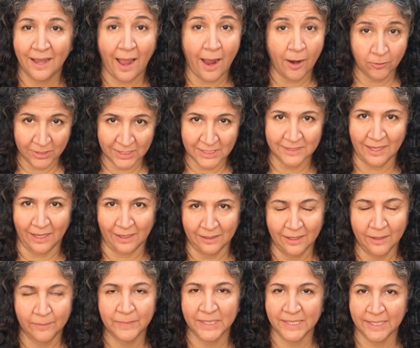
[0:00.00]
ahorita,
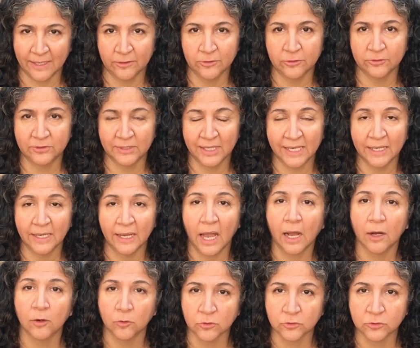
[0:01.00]
a mediados de
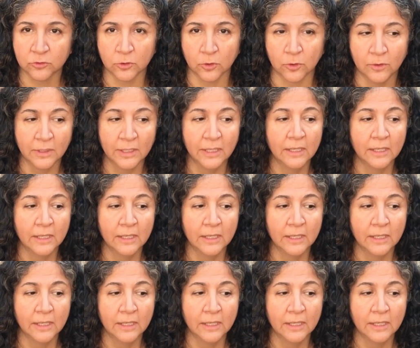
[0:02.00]
agosto,